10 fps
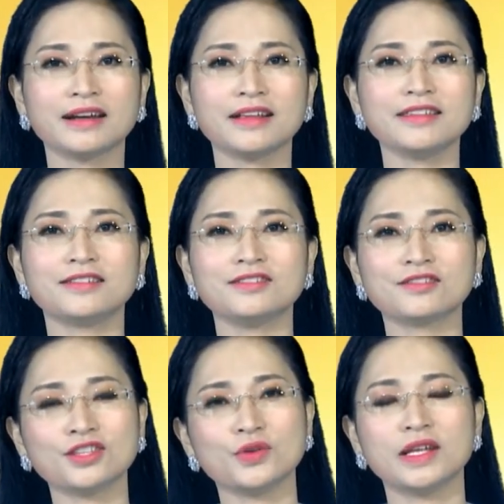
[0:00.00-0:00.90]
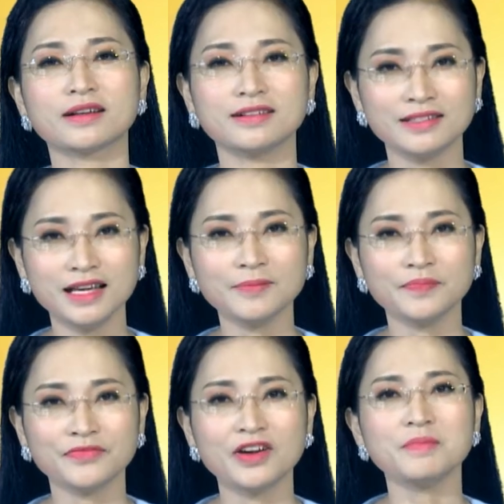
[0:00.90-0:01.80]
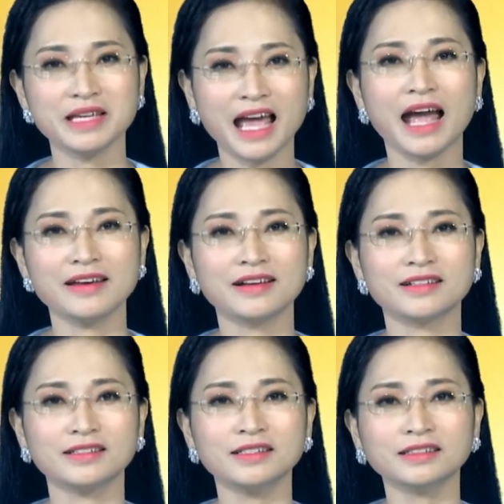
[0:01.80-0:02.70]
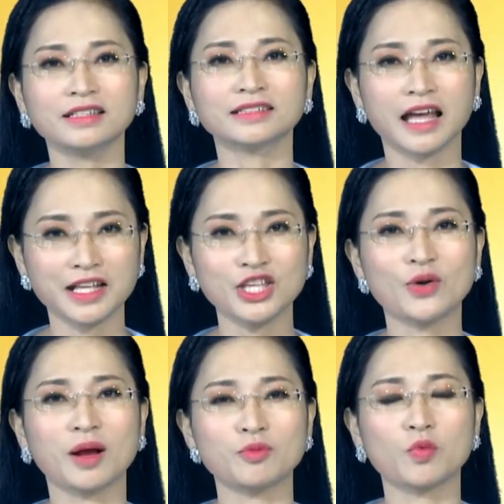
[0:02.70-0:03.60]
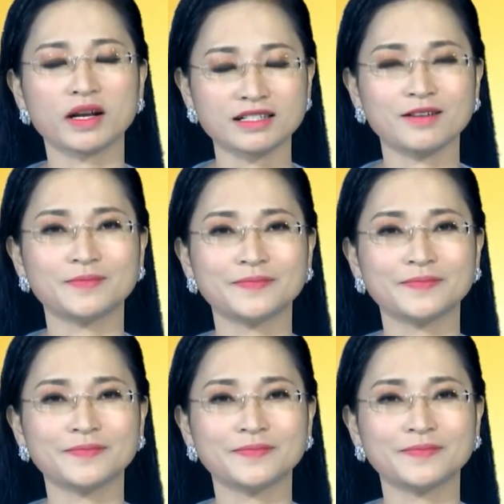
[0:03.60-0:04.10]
đã nhận được nhiều đề cử nhất với 12 đề cử tại nhiều hạng mục quan trọng.